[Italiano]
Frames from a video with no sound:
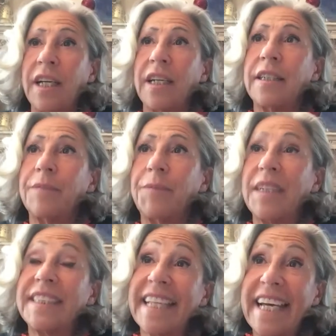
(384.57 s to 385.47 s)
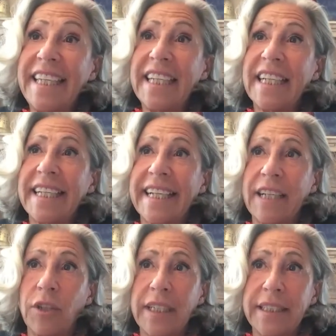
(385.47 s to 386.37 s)
ehm, starei alla
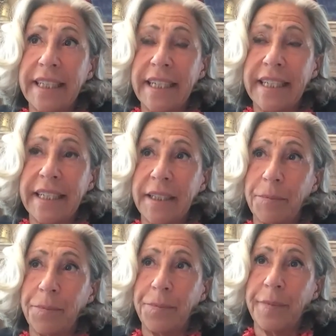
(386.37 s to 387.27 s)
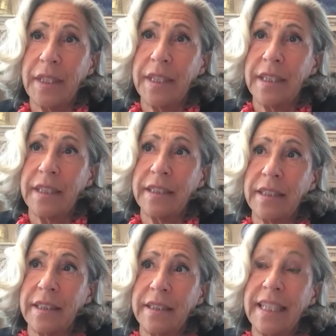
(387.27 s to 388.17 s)
regola delle,
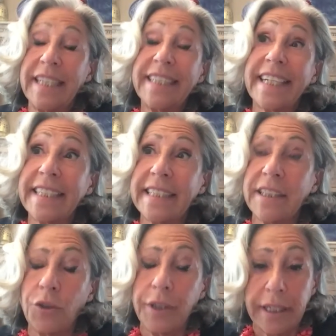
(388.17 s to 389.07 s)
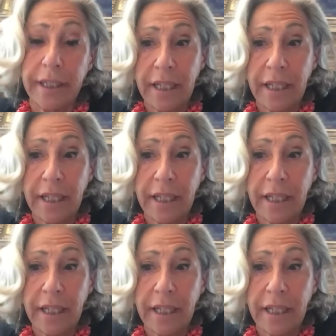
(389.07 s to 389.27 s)
delle tre categorie.